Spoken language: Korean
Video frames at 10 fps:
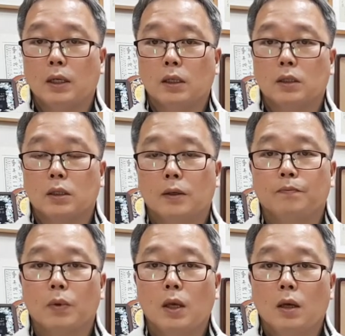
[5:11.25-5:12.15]
그래서
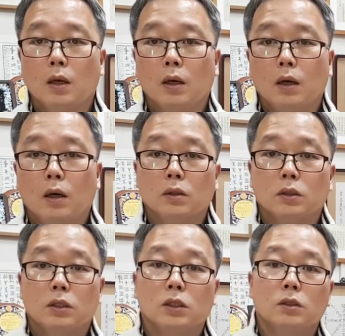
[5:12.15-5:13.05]

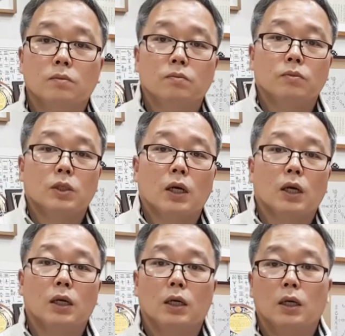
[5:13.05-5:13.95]
지금
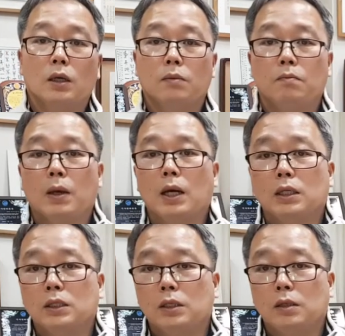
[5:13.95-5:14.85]
제가 몇
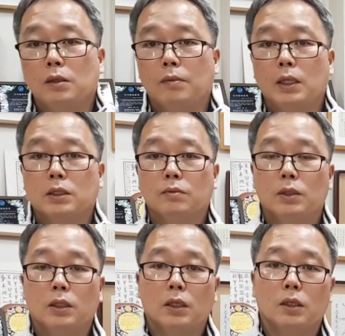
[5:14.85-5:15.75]
가지를
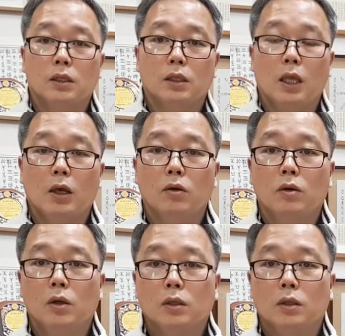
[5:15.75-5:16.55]
말씀을 드렸는데요.